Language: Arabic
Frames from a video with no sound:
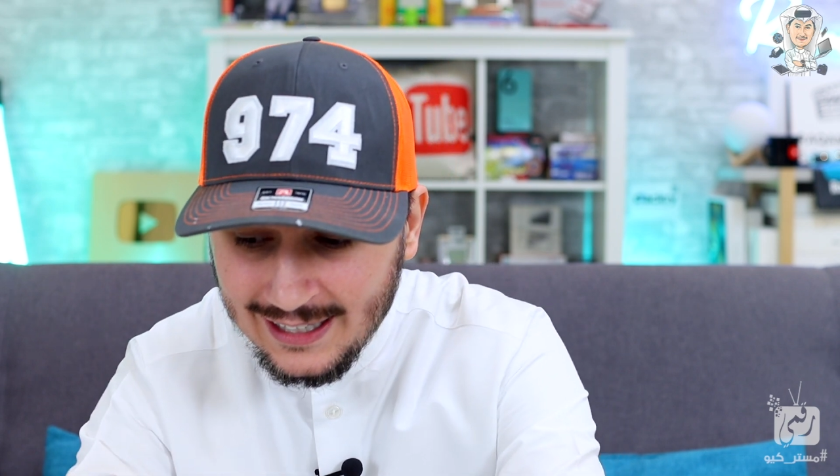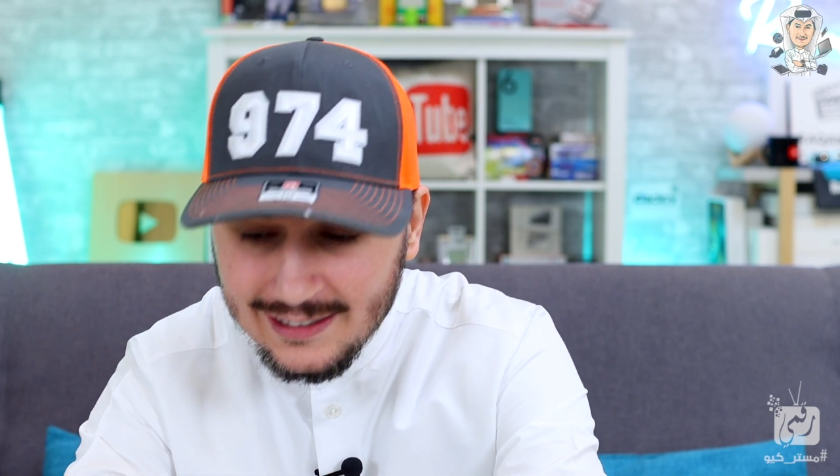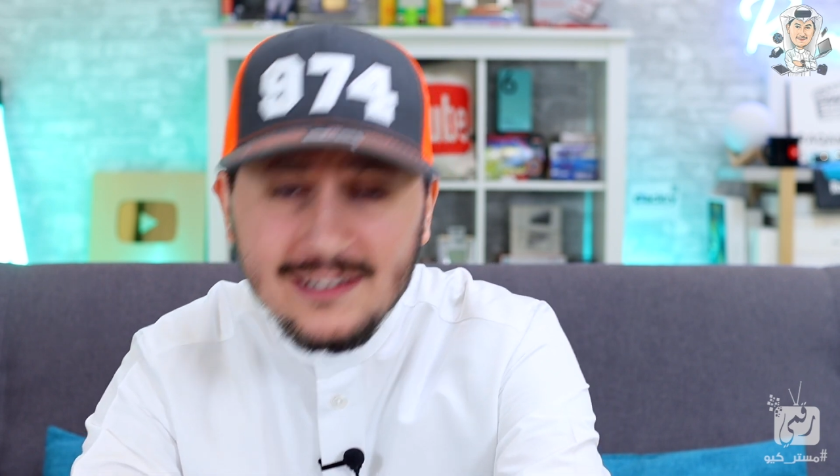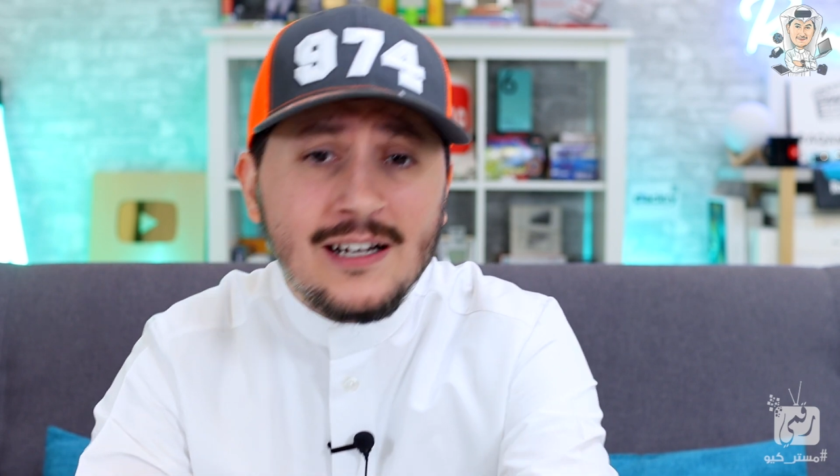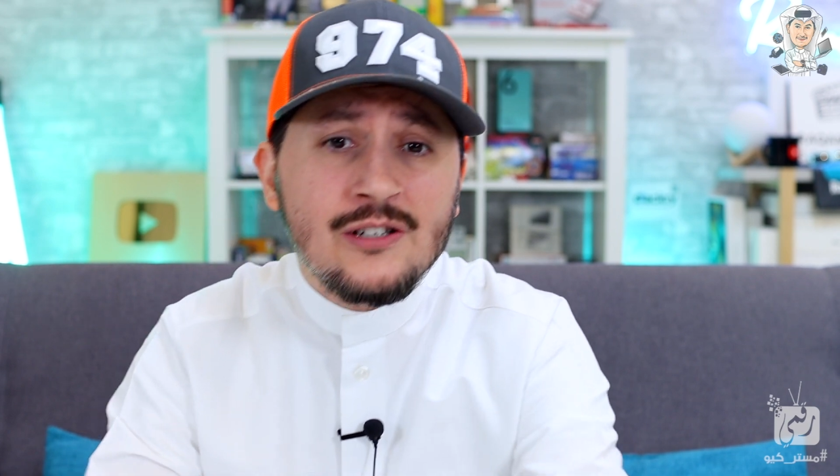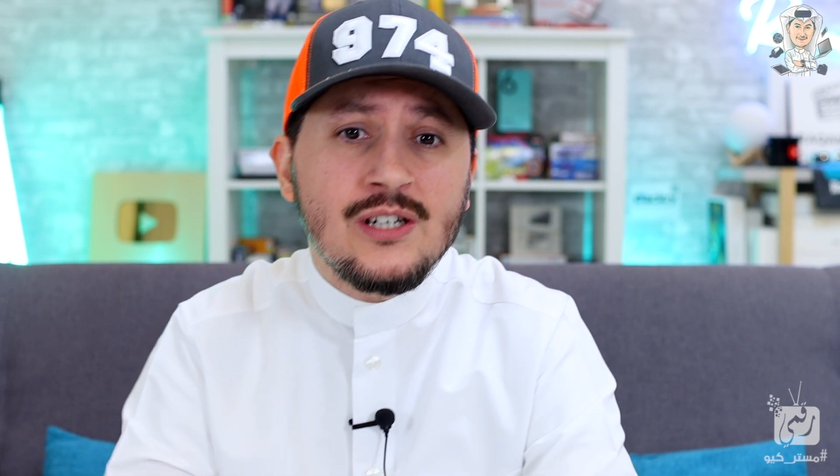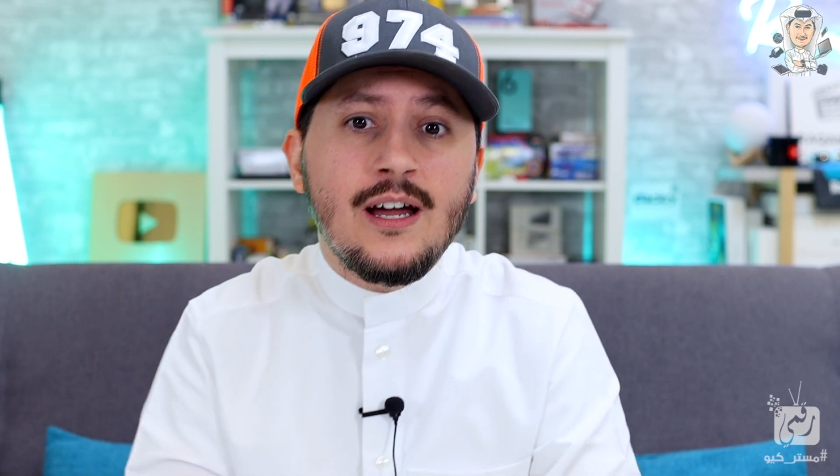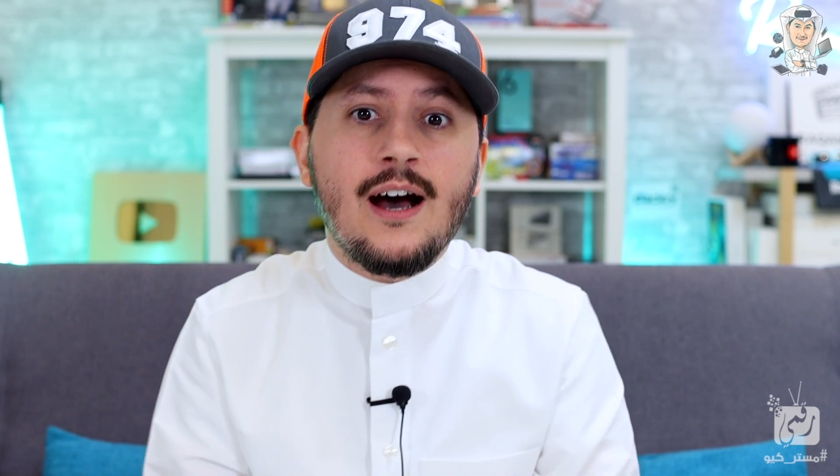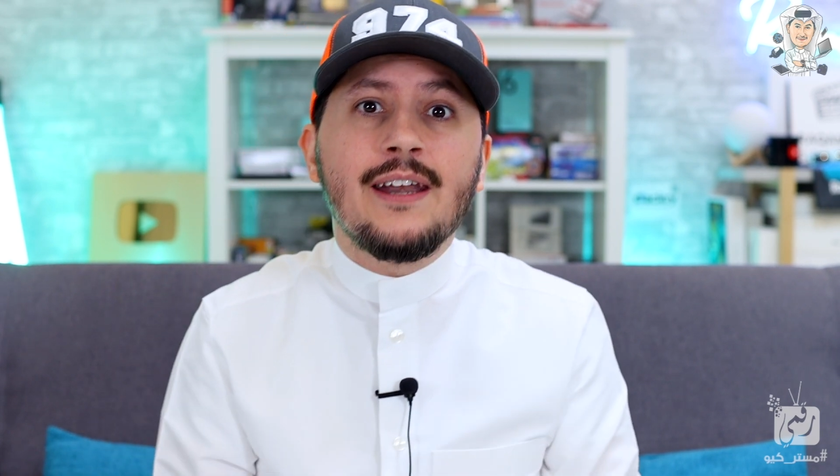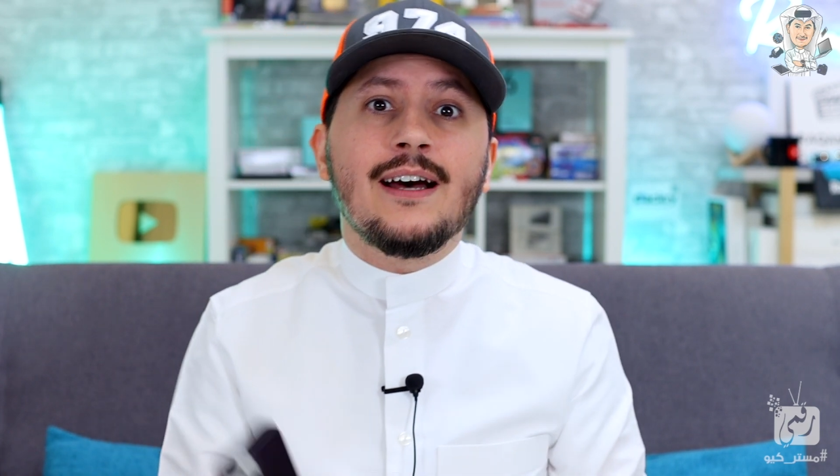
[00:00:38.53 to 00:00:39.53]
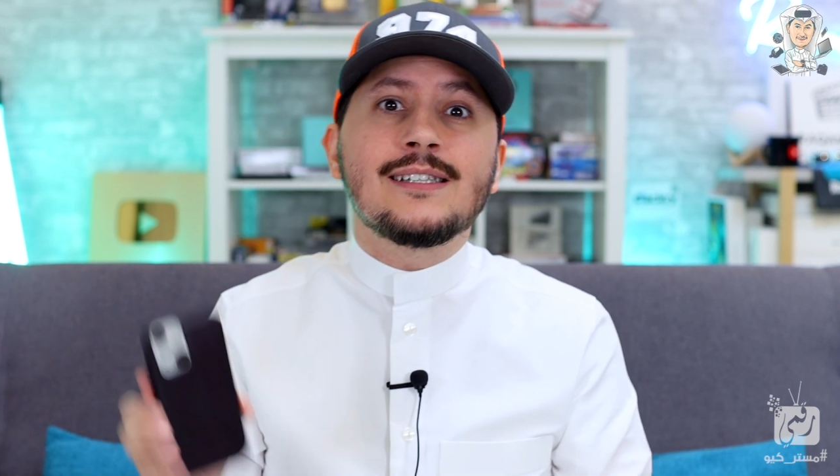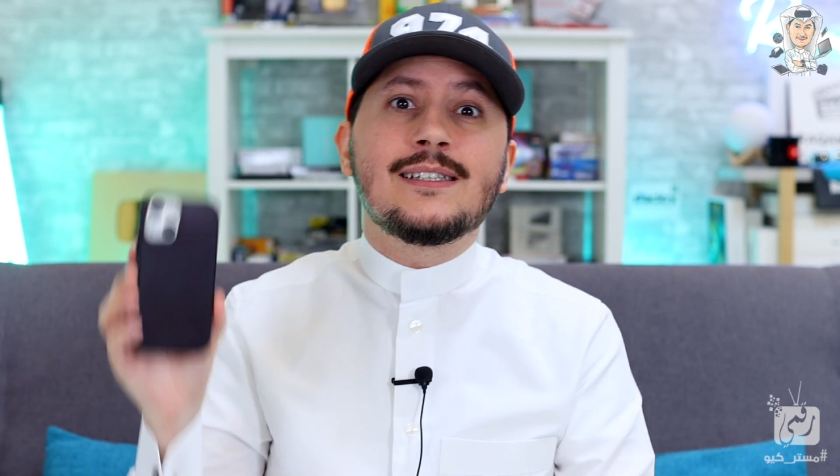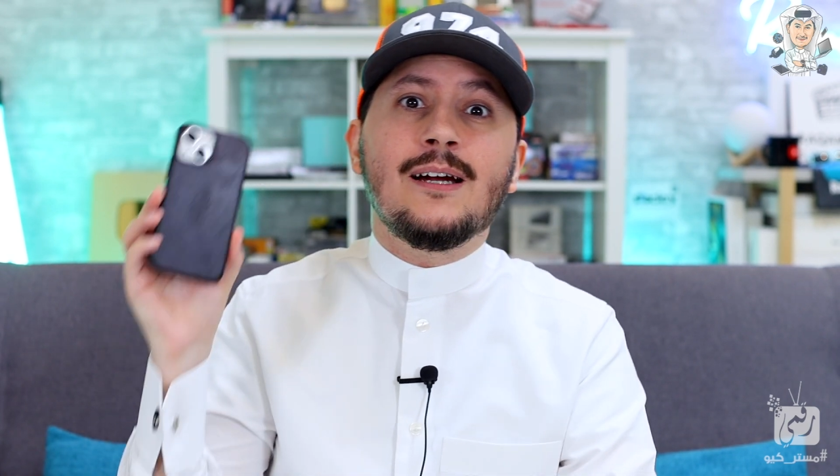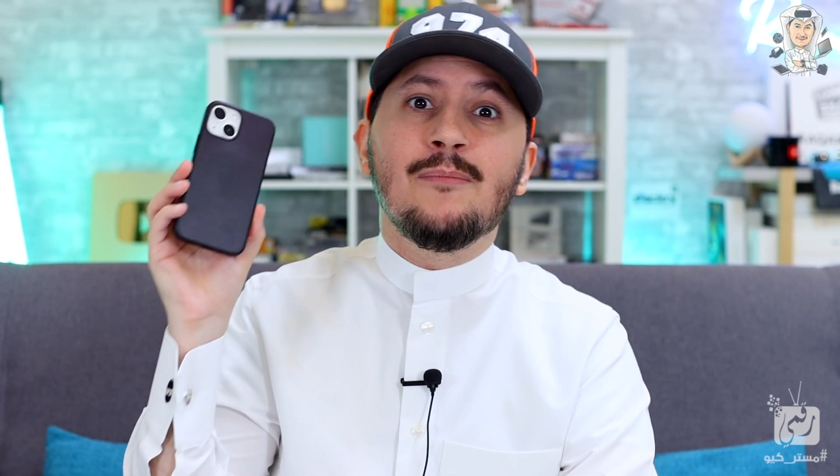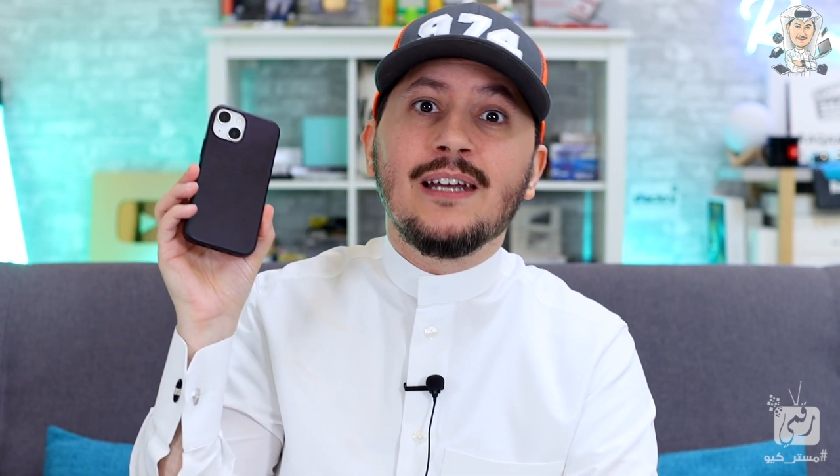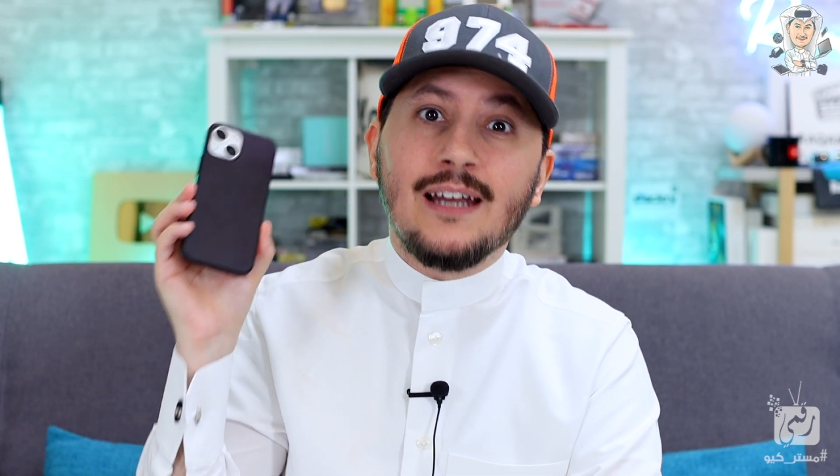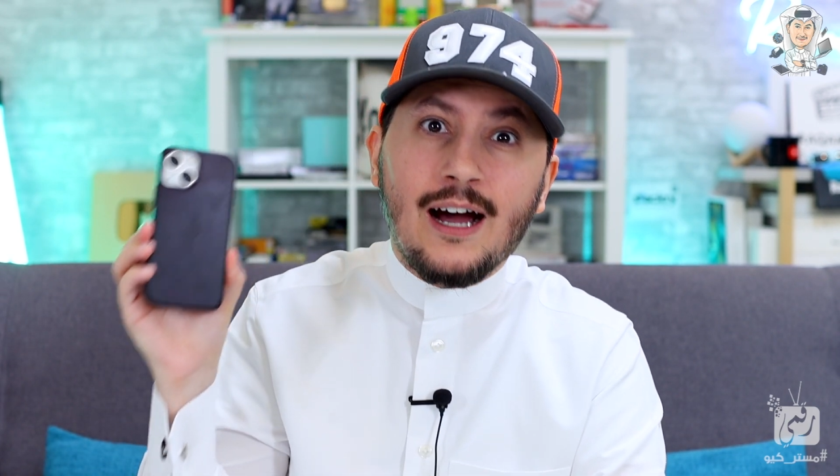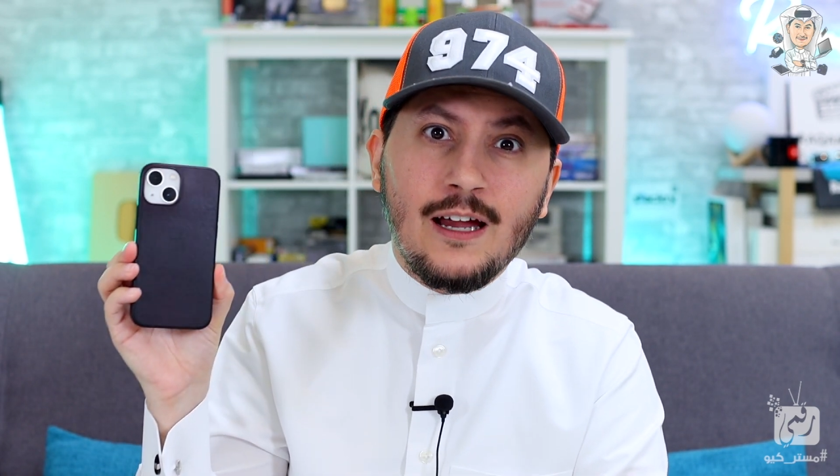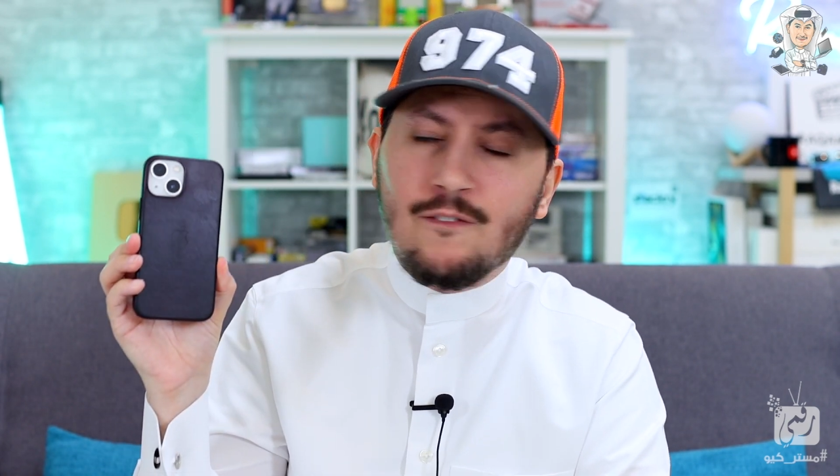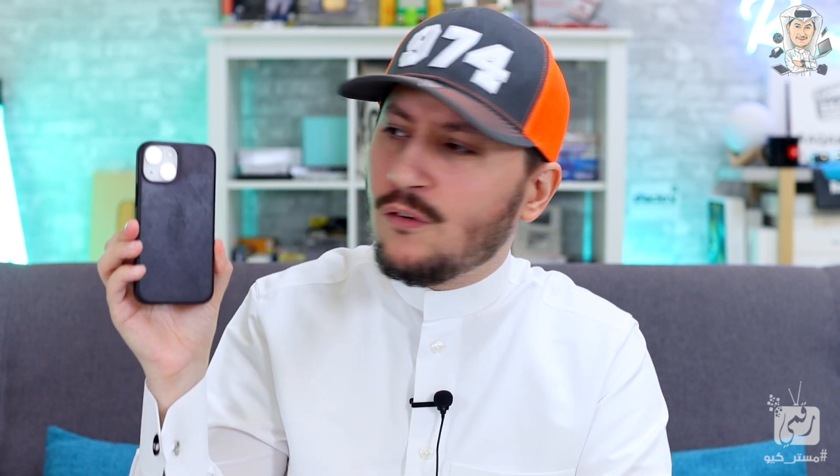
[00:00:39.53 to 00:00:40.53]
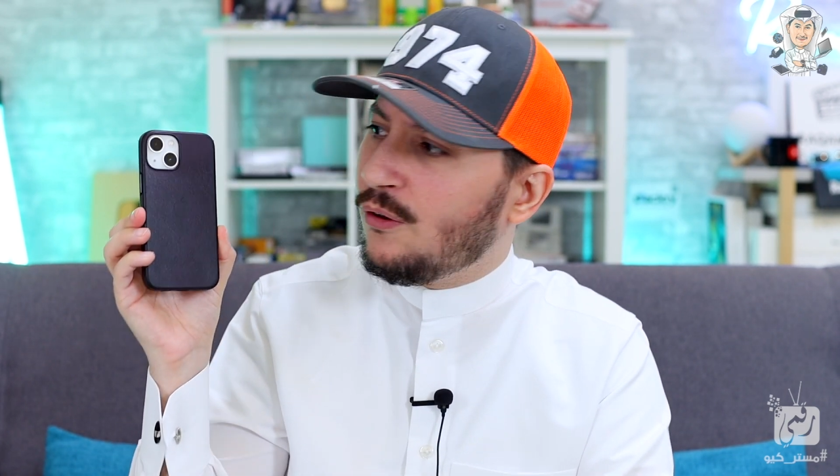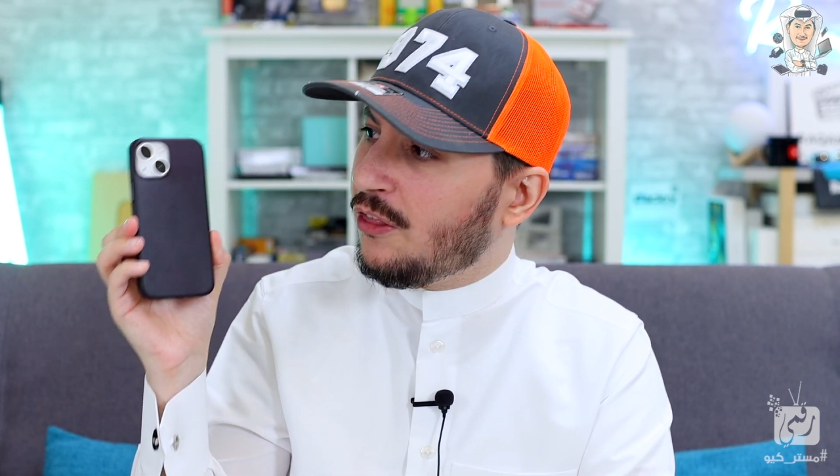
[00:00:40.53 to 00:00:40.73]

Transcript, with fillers: لدرجة ان انا استعمل الايفون